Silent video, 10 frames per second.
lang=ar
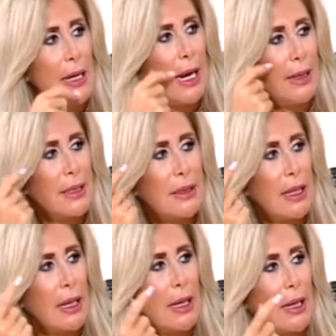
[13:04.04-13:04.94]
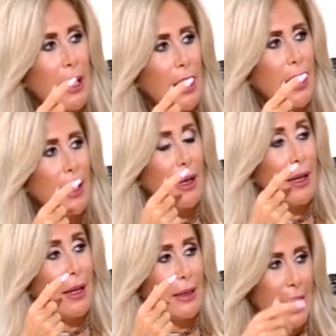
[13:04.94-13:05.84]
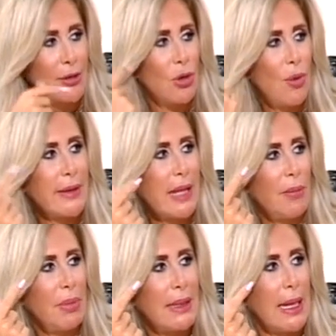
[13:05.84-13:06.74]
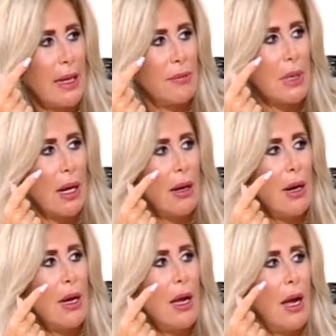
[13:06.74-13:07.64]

رح ننتقل آه لانه الوقت عم بيداهمنا إيه.